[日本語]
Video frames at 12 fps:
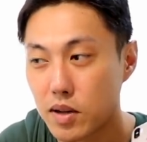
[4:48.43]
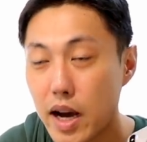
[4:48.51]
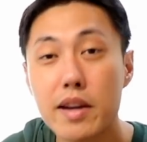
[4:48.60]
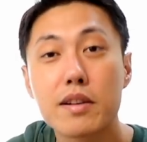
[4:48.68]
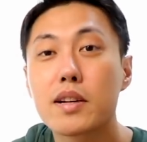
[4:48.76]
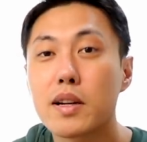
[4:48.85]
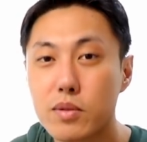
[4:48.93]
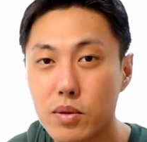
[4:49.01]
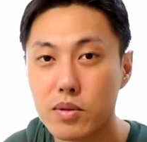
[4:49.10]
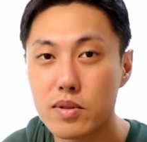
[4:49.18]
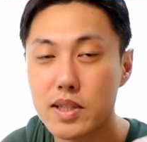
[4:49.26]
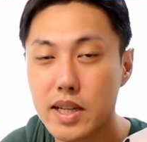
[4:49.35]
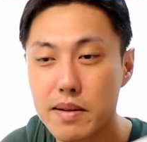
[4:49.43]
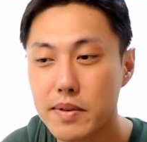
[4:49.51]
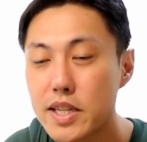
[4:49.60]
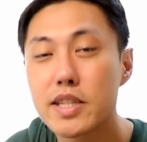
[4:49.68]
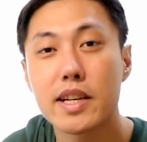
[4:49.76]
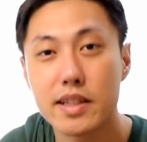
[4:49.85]
あの iCloud
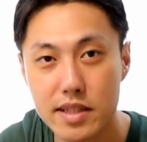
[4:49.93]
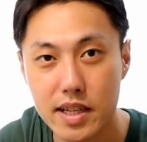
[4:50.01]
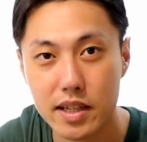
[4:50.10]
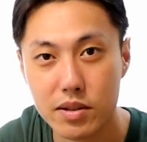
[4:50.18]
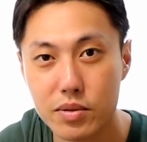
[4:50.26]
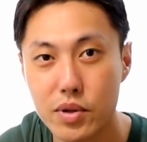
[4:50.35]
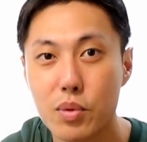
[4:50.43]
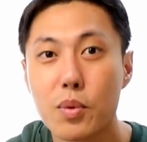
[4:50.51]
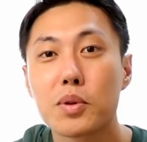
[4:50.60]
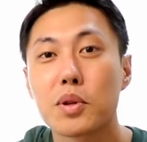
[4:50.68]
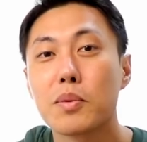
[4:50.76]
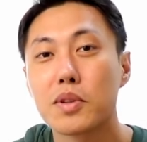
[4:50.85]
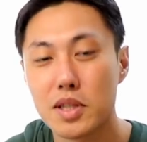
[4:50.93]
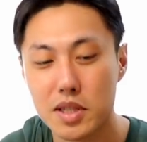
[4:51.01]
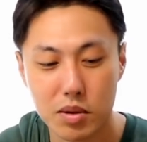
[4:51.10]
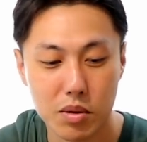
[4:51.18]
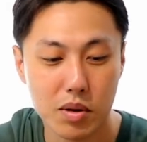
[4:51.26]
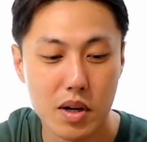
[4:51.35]
使えばいいじゃないですかっていうふうに思うと
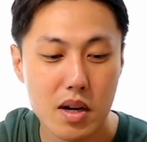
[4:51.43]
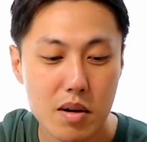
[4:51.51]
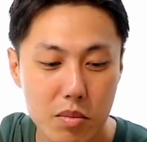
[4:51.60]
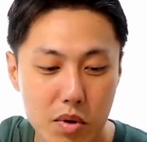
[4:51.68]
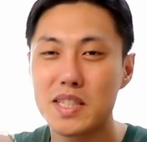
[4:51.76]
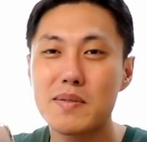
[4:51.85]
思うんですけど、